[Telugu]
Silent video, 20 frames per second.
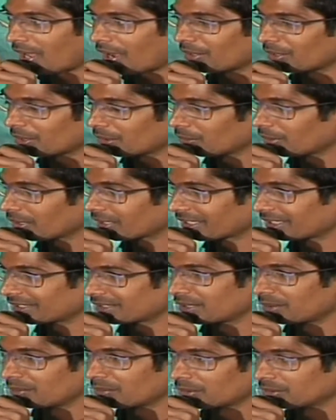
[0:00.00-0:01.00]
ఆడియో వరకు ఈ
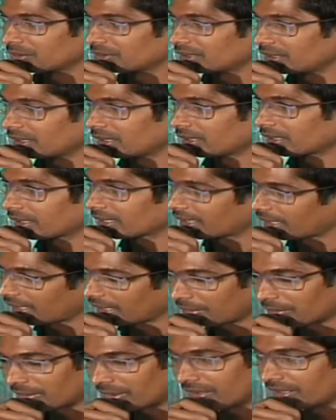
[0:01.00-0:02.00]
సినిమా వచ్చిందంటే
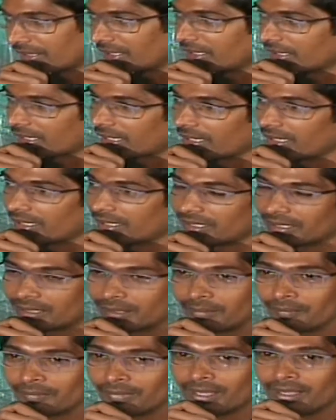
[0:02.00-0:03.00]
కేవలం నీ క్రెడిటే
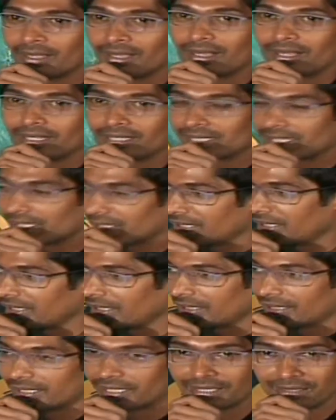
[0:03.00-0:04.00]
అంత నీ
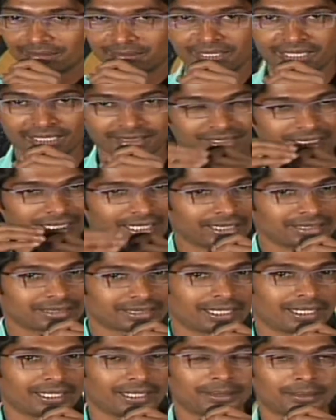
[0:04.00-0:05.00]
ఇదే నేను అసలు ఏం
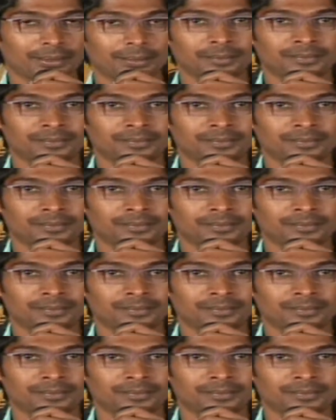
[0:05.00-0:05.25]
చేయలేదు